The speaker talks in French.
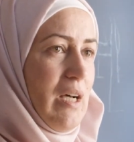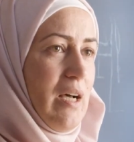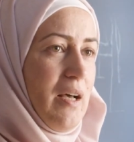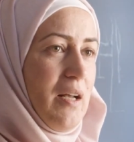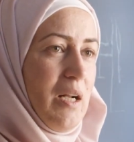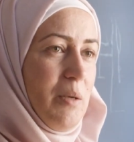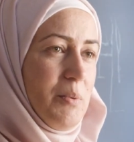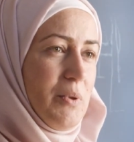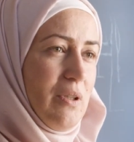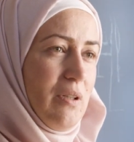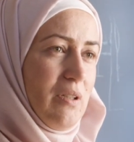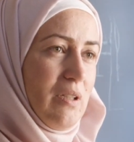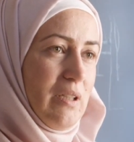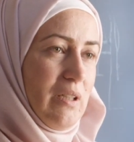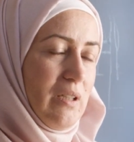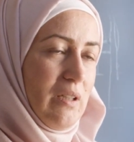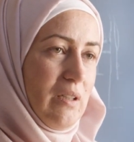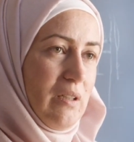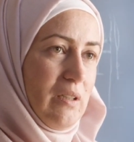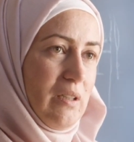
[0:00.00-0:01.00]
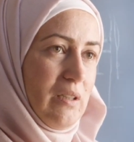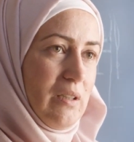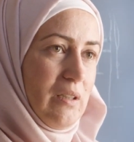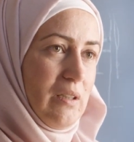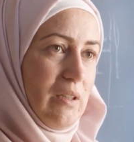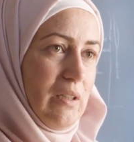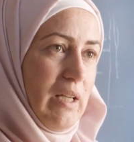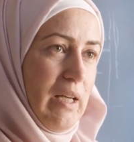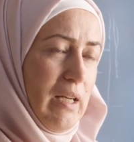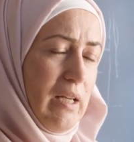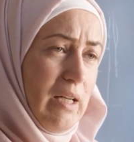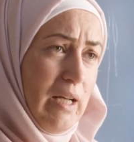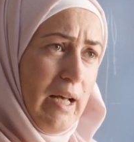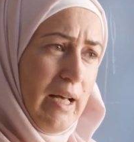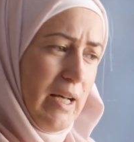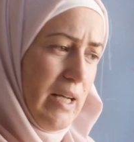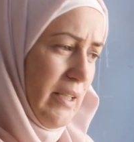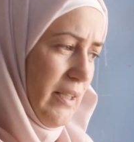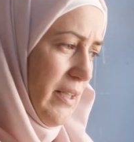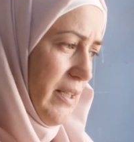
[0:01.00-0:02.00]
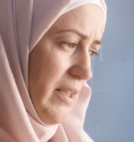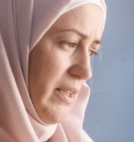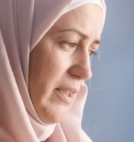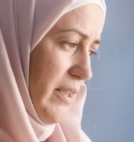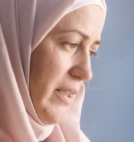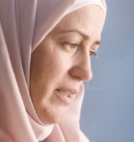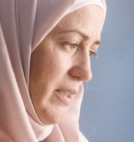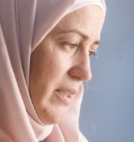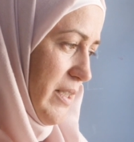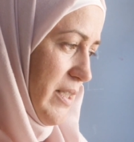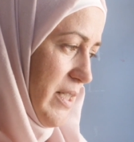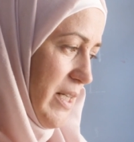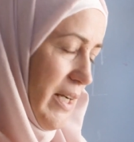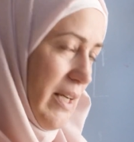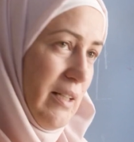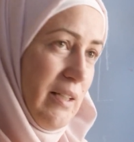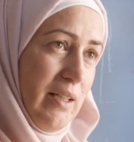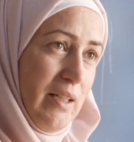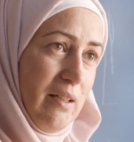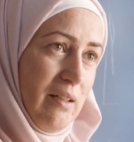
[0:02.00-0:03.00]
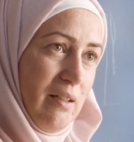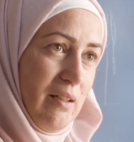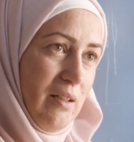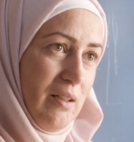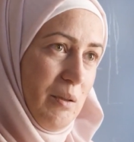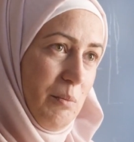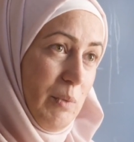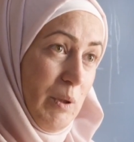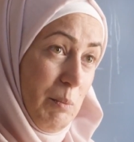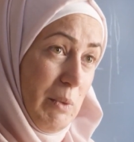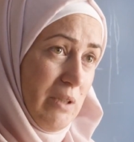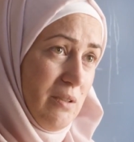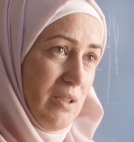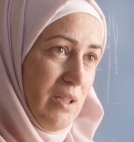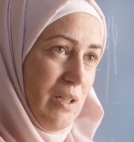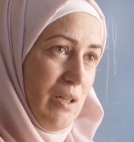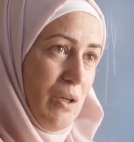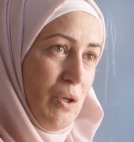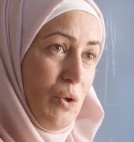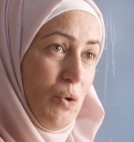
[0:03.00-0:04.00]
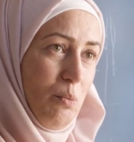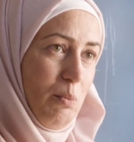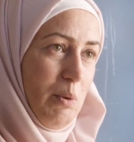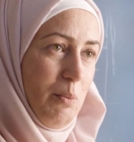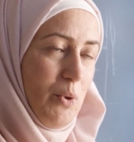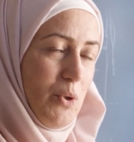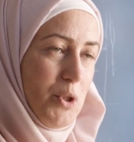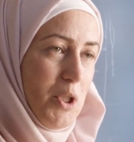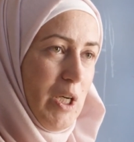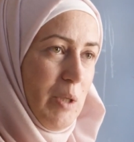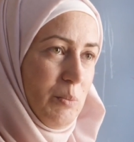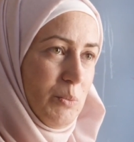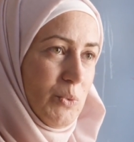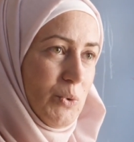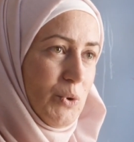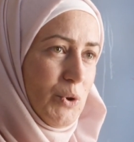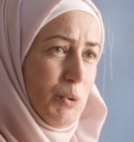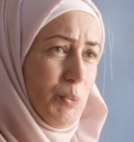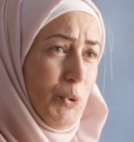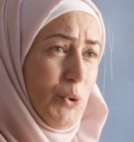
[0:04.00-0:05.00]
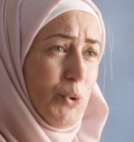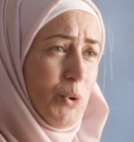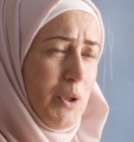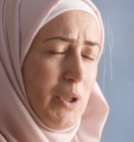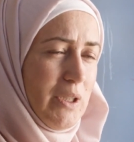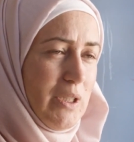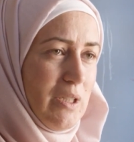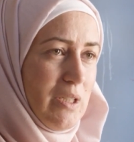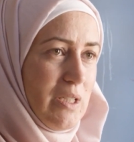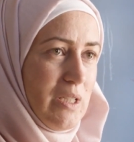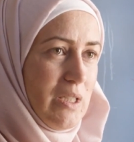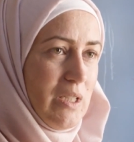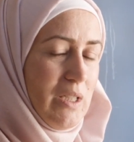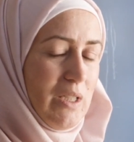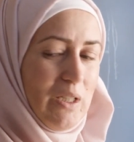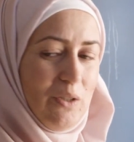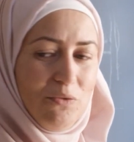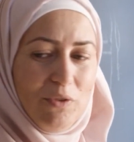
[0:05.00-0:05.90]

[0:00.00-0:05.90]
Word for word: Habituellement, nous rendons visite aux parents d'élèves et la plupart des parents qui habitent dans le voisinage ont